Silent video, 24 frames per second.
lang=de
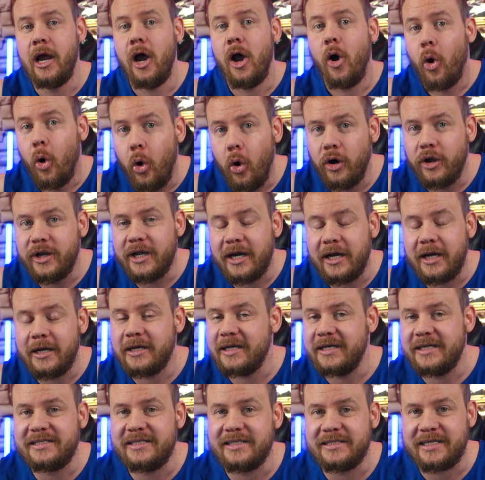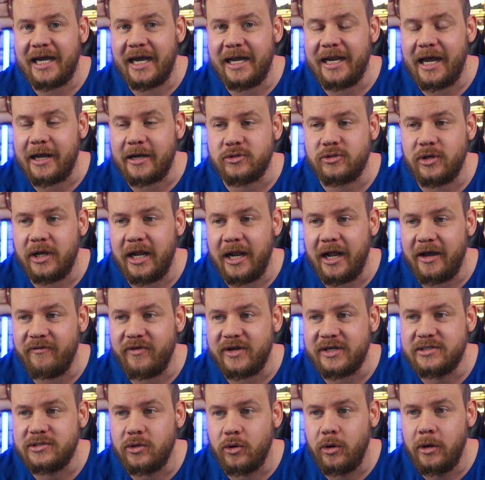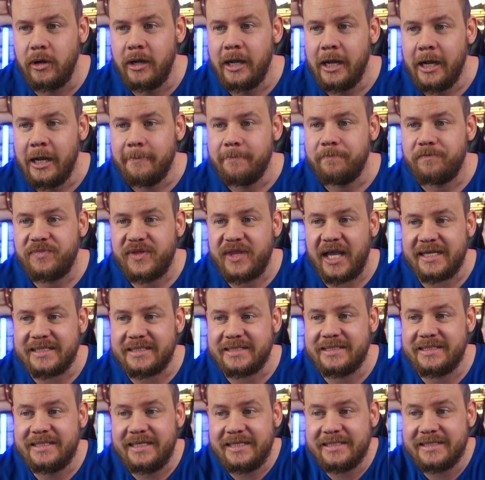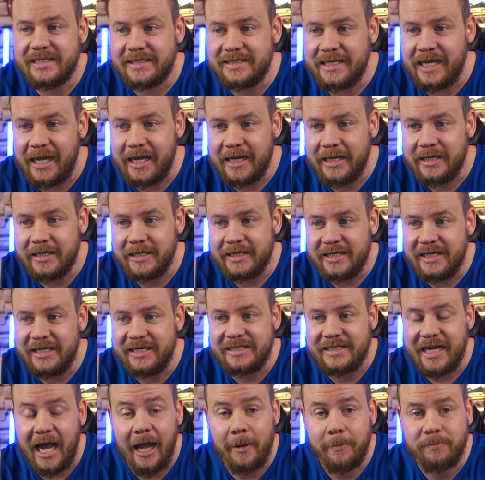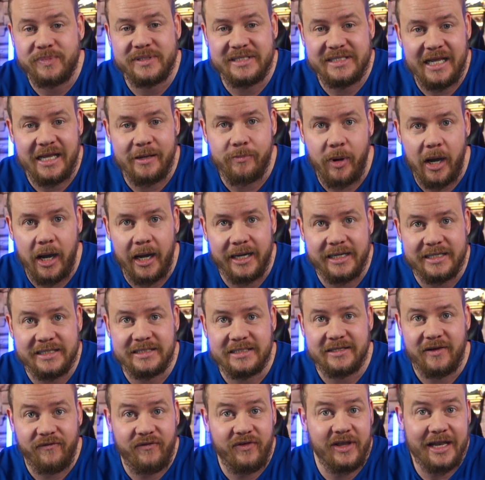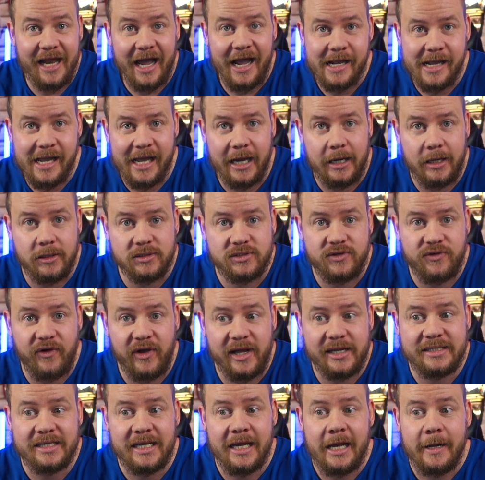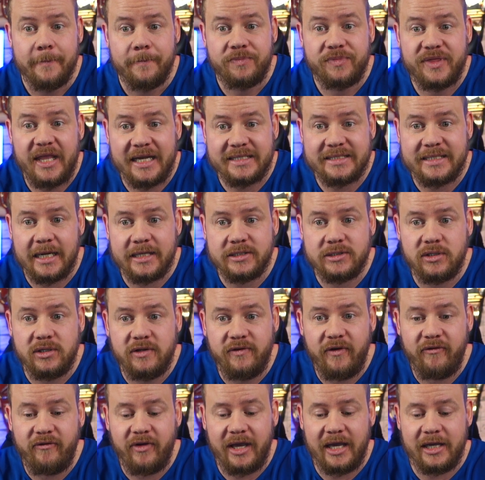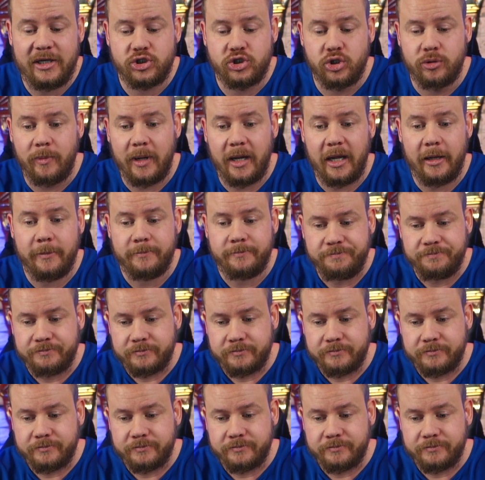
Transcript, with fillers: Oder ist es halt aktuell einfach so, dass diese Sache nicht absehbar ist, wie lange er ausfällt, dass also die WWE schon mal